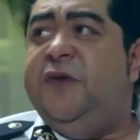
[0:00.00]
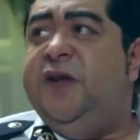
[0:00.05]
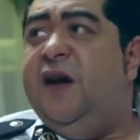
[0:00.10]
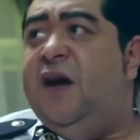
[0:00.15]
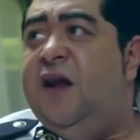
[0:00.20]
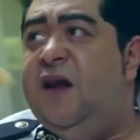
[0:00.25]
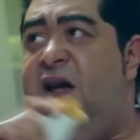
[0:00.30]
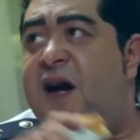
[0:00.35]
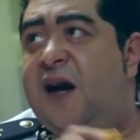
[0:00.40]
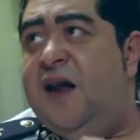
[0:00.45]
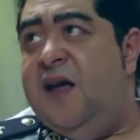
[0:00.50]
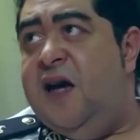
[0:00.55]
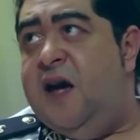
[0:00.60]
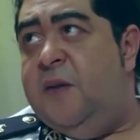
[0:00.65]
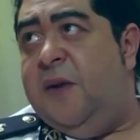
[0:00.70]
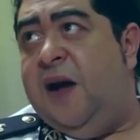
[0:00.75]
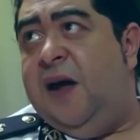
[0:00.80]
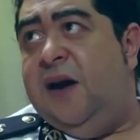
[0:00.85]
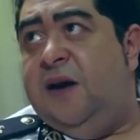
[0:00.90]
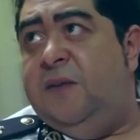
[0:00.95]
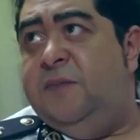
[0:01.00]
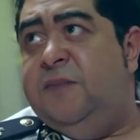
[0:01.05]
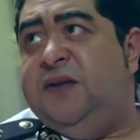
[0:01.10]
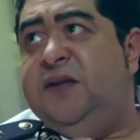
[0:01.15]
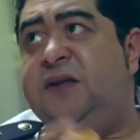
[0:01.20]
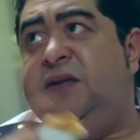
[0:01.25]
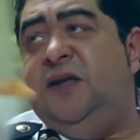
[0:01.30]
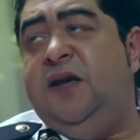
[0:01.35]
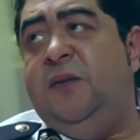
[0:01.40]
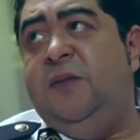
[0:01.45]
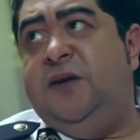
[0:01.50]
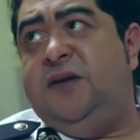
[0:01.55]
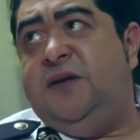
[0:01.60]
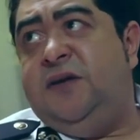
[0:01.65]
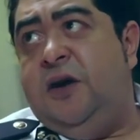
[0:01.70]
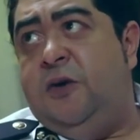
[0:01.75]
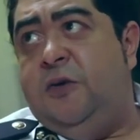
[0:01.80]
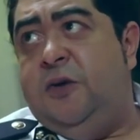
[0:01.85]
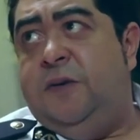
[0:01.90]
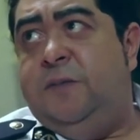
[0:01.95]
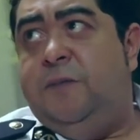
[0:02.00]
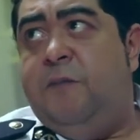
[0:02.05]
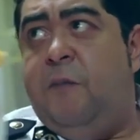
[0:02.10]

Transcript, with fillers: دي خليها عليا يا معلم بس تسيب لي الصاوي